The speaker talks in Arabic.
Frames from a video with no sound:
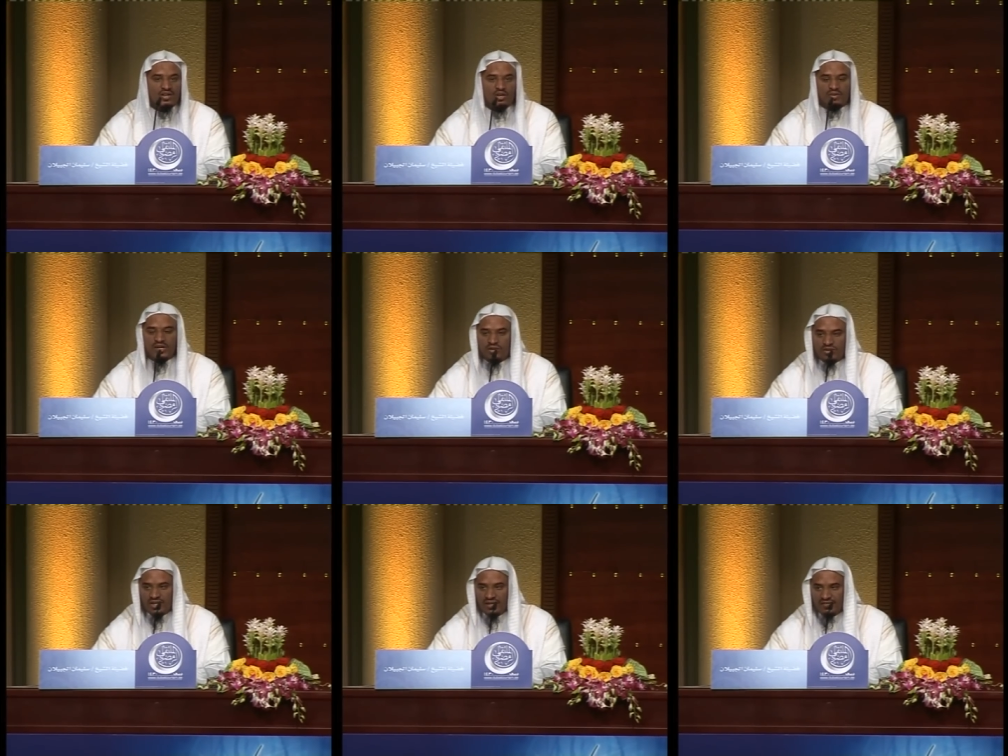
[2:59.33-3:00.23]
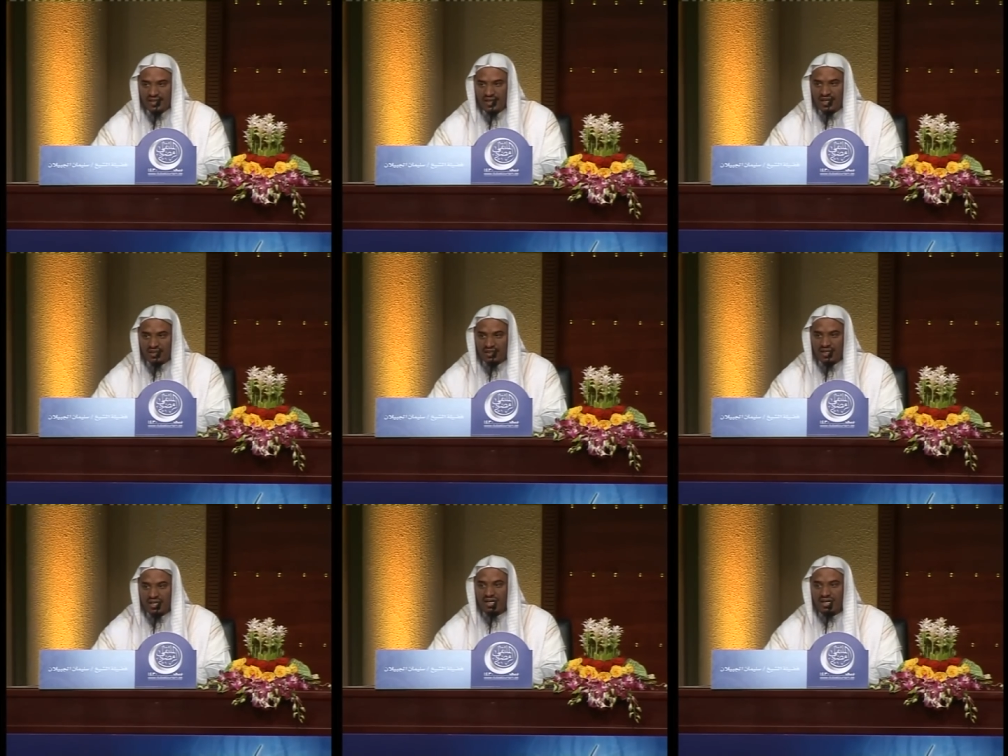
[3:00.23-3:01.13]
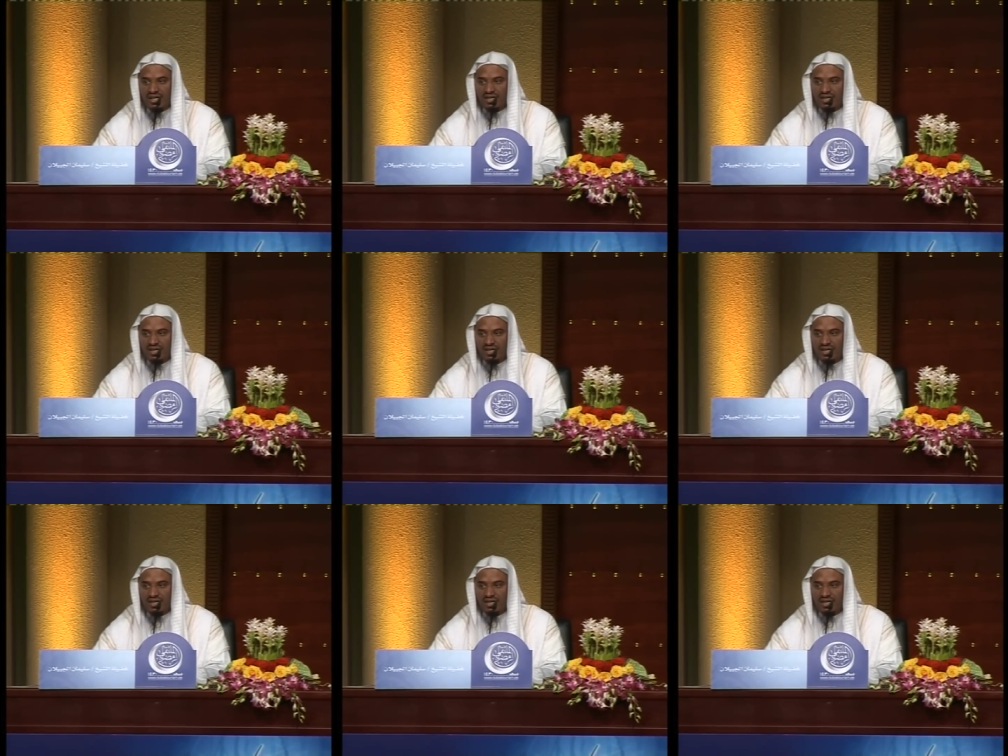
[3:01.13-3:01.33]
ومن يضلل فلا هادي له